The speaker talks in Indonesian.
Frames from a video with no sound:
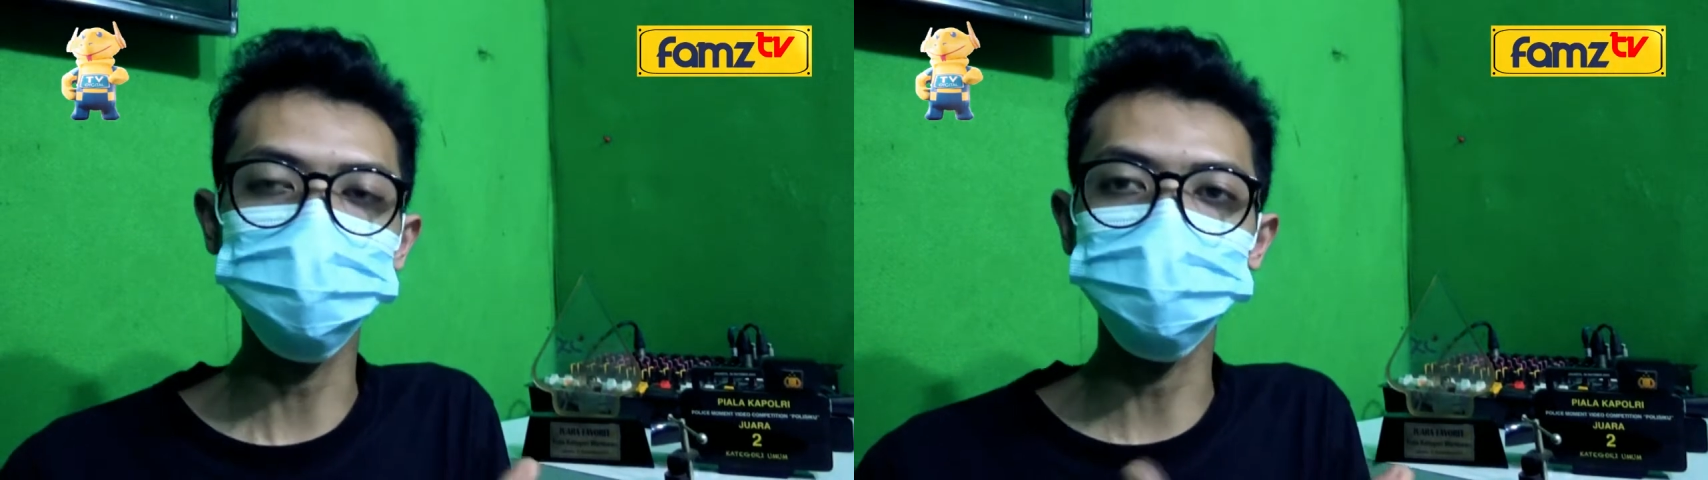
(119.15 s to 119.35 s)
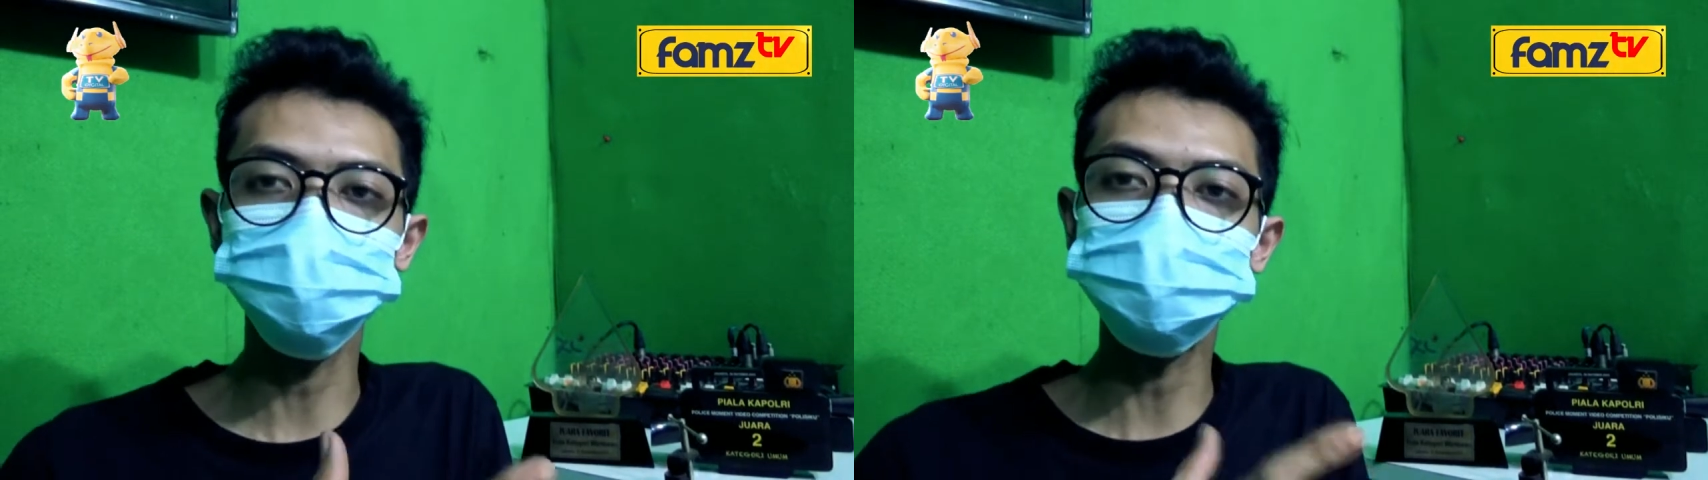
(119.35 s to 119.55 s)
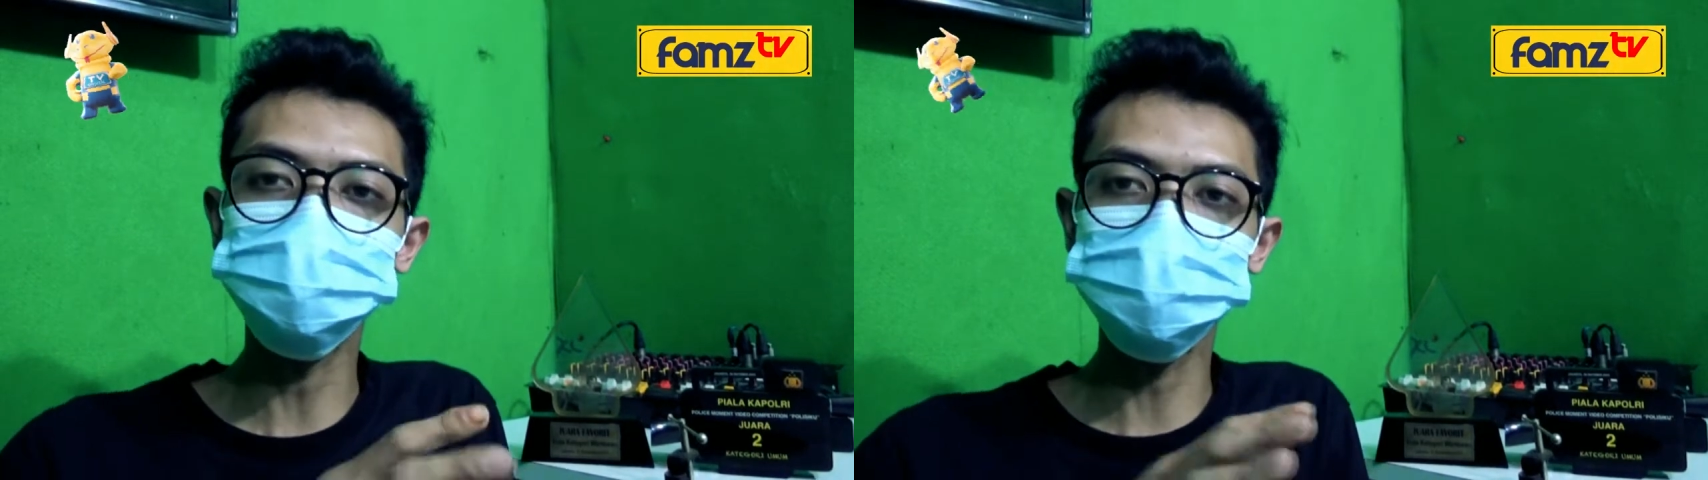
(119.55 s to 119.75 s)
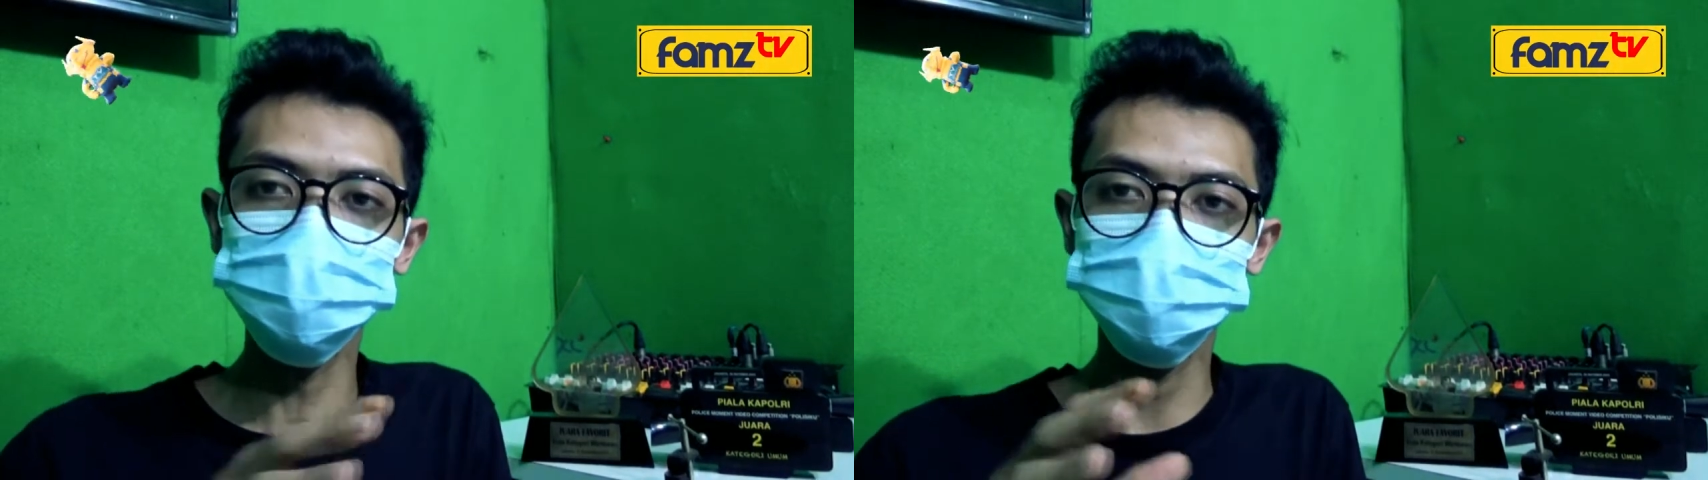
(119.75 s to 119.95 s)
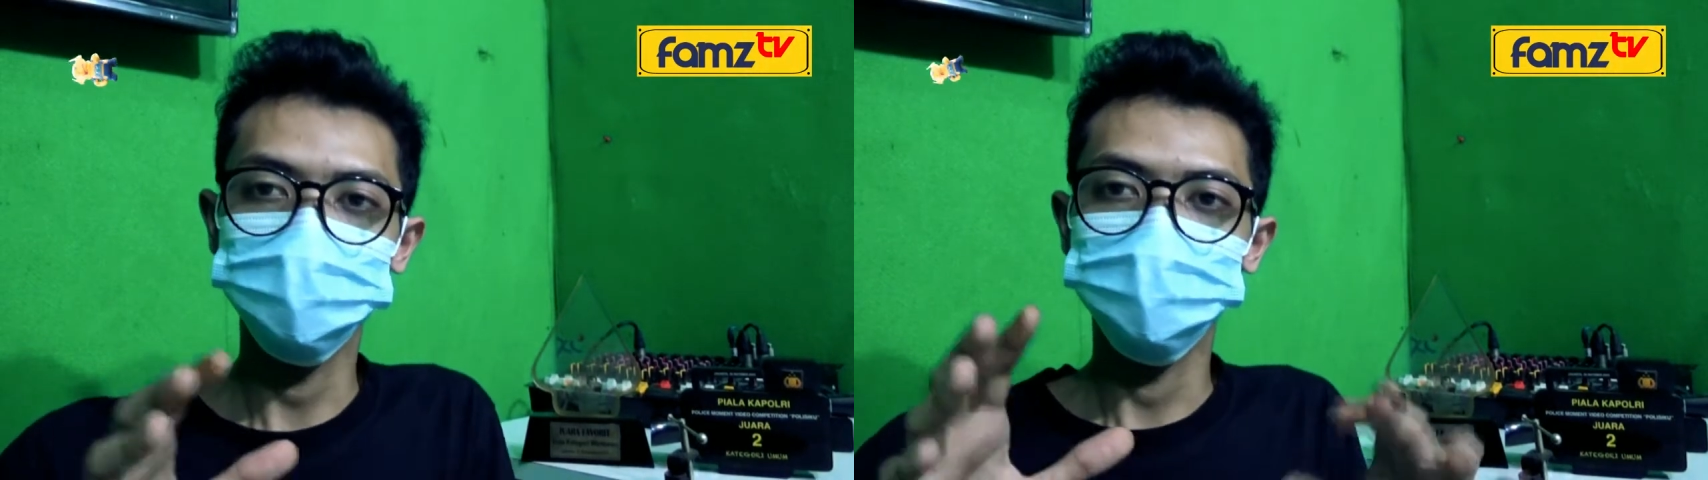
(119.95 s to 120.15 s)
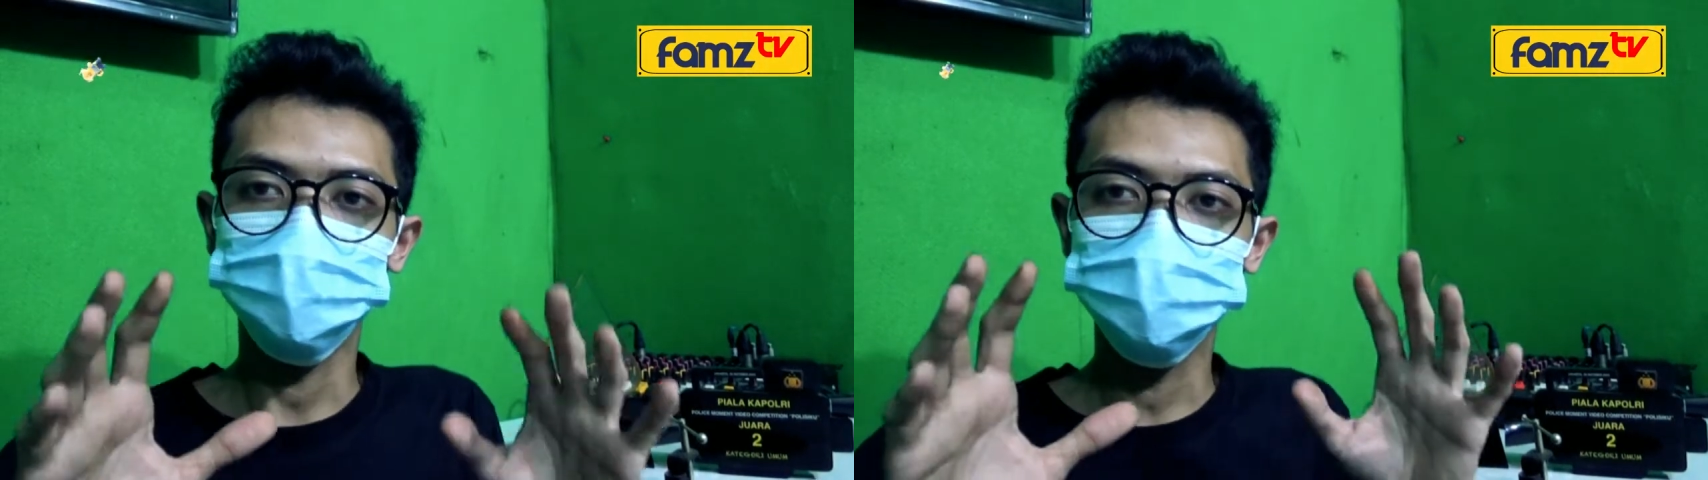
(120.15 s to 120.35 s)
luar itu bisa